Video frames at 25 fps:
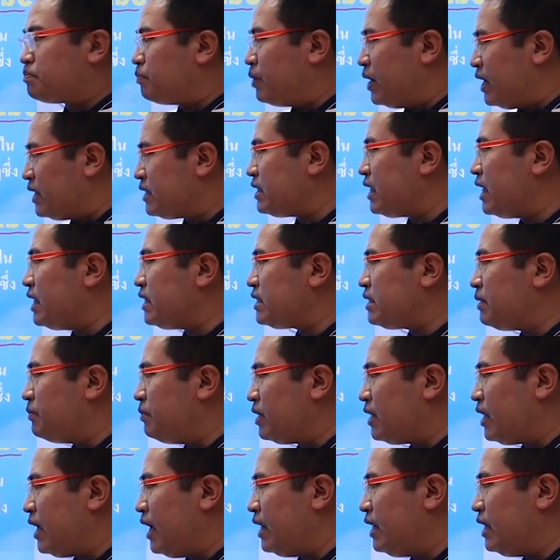present
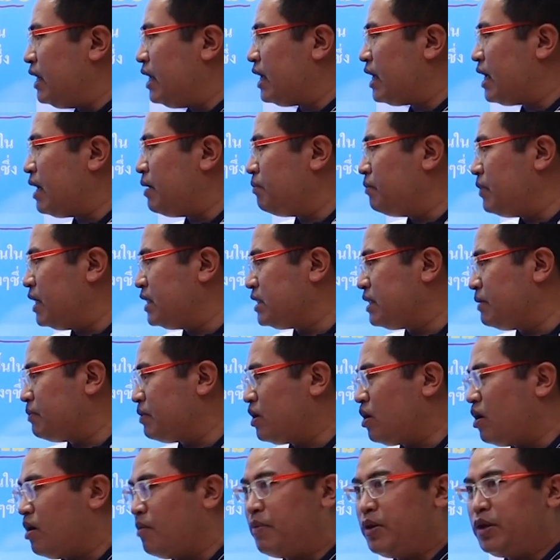simple tense เนี่ยนะครับมันจะป
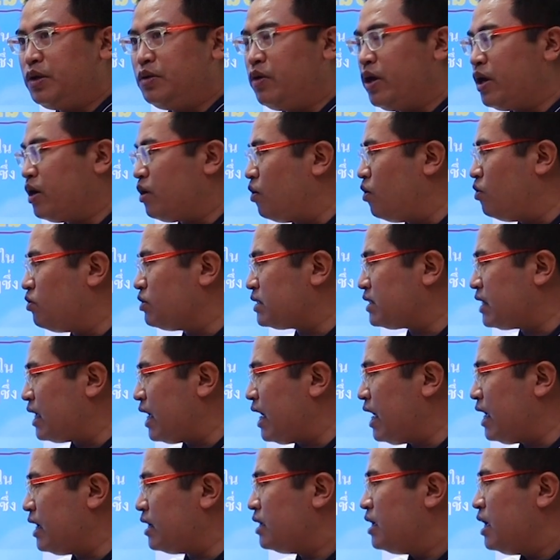ระกอบไปด้วยโครงส
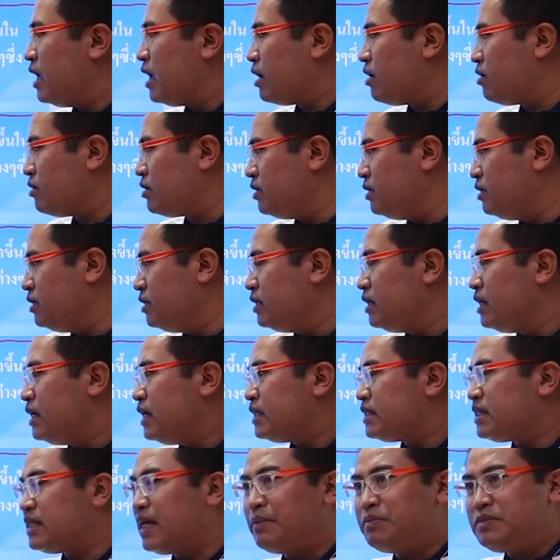ร้างก็คือ
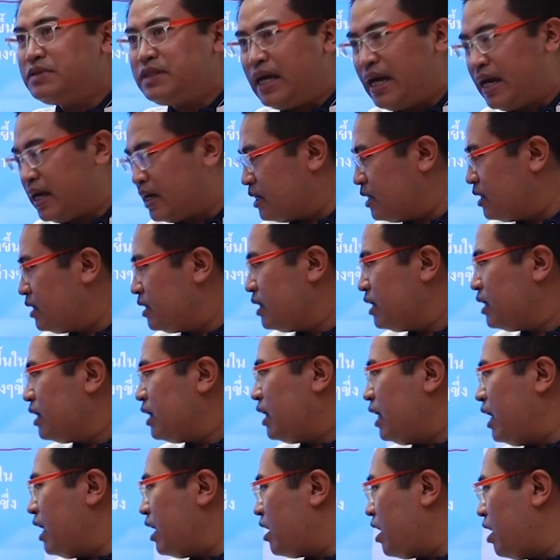subject
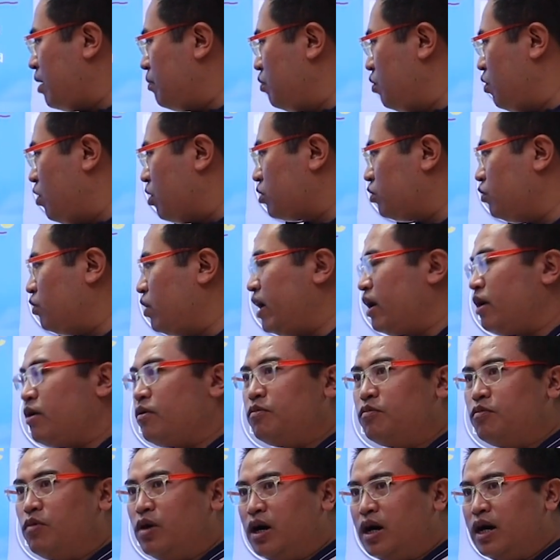แล้วก็บวกด้วย
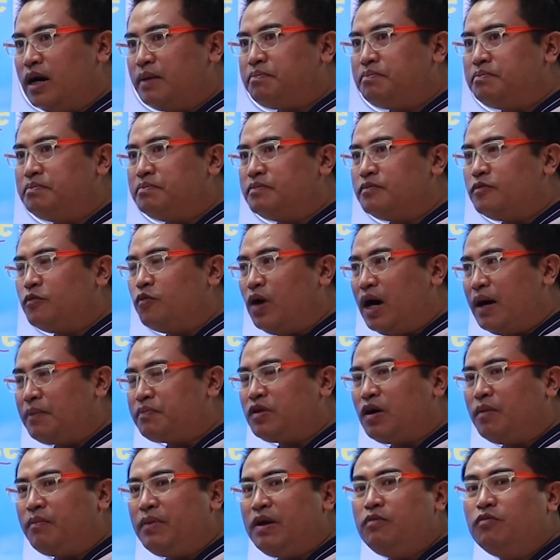verb verb
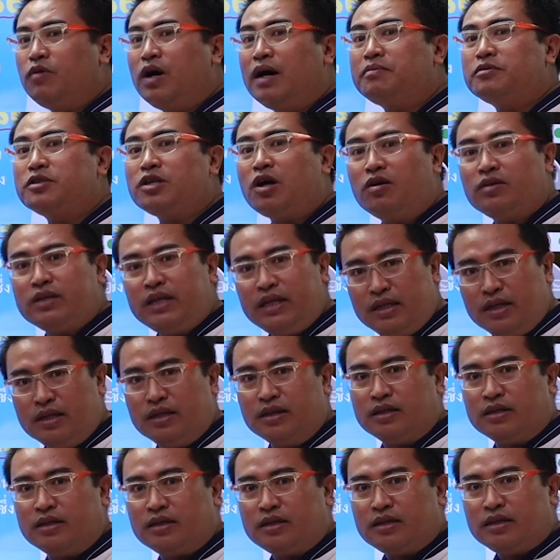ต้องเป็น verb ช่องที่
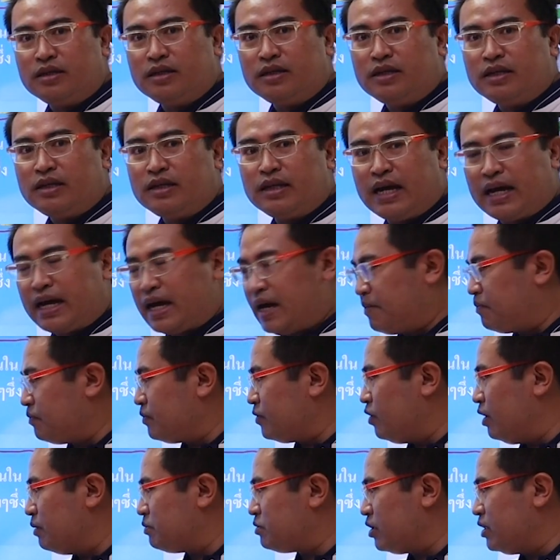1นะครับ
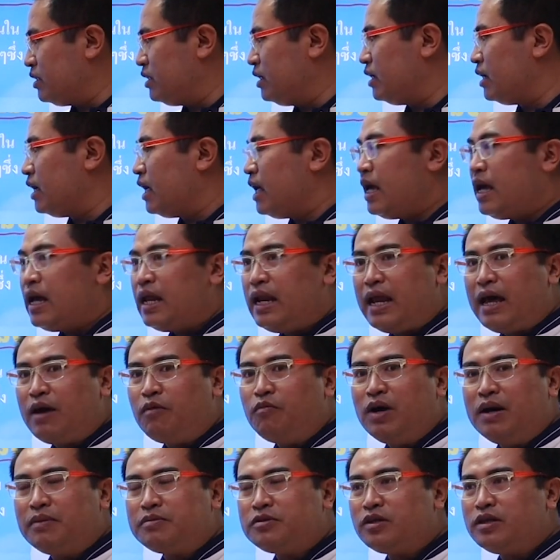verb ช่องที่ 1 แล้ว
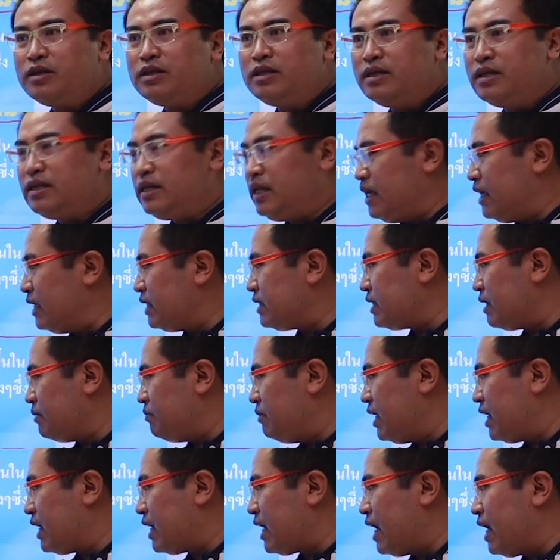verb ช่องที่1นี้จะ
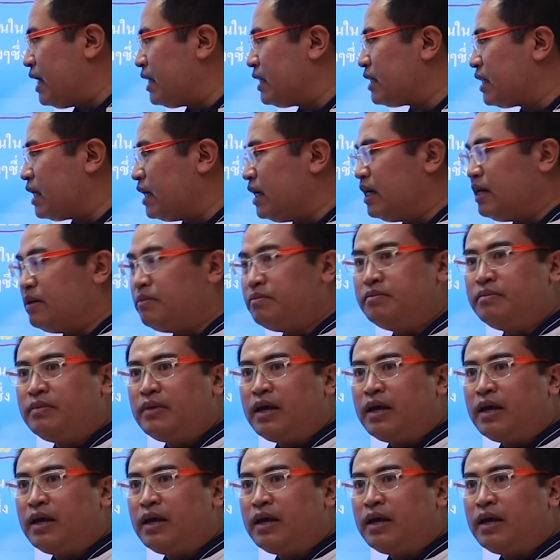มีการเติม